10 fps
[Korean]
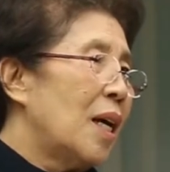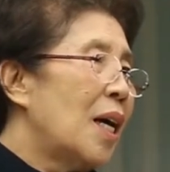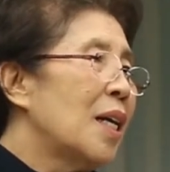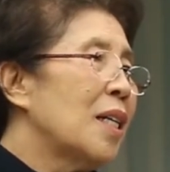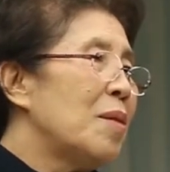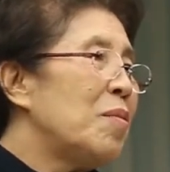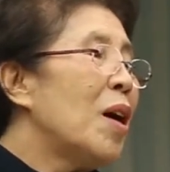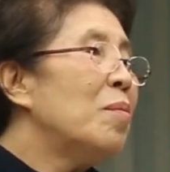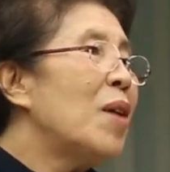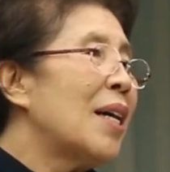하나님
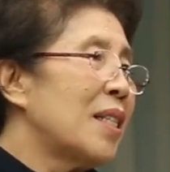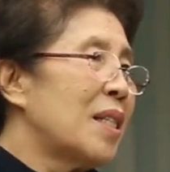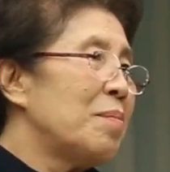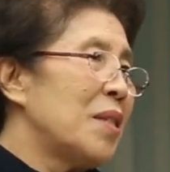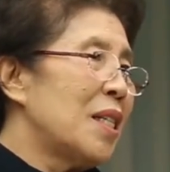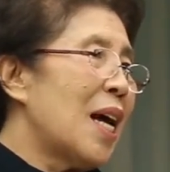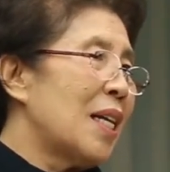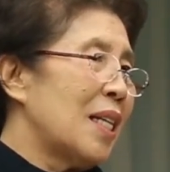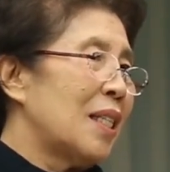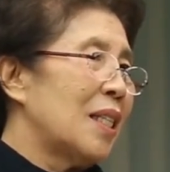너무하십니다.